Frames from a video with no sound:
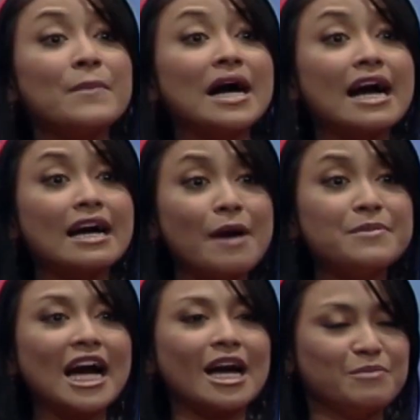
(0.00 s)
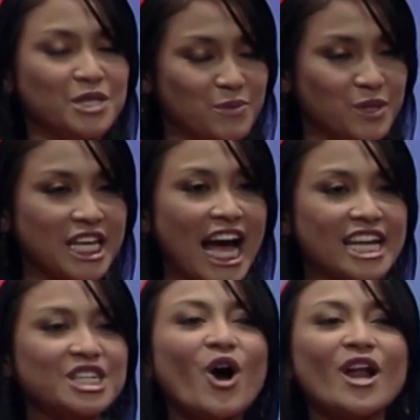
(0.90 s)
maka kami akan
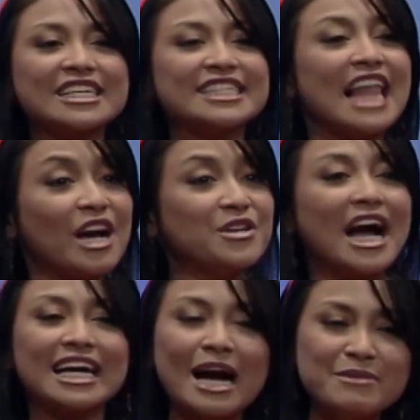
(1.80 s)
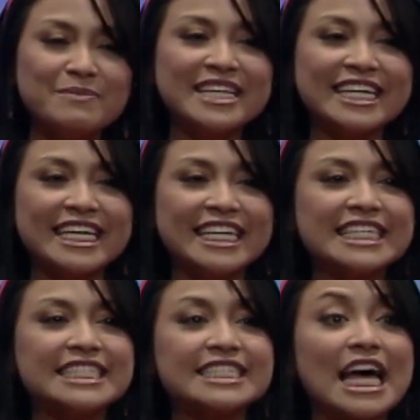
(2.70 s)
menyebutkan koleksi lagu yang kami
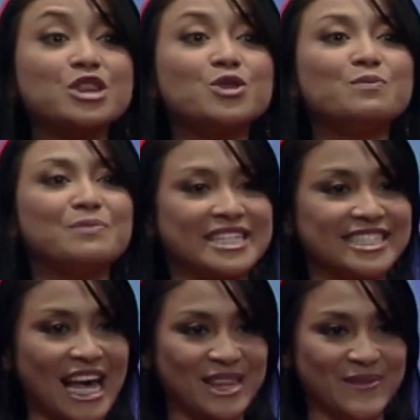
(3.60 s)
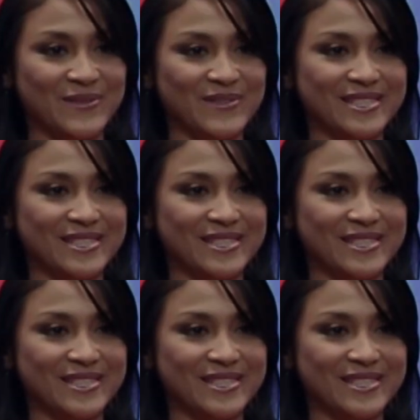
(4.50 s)
miliki satu persatu.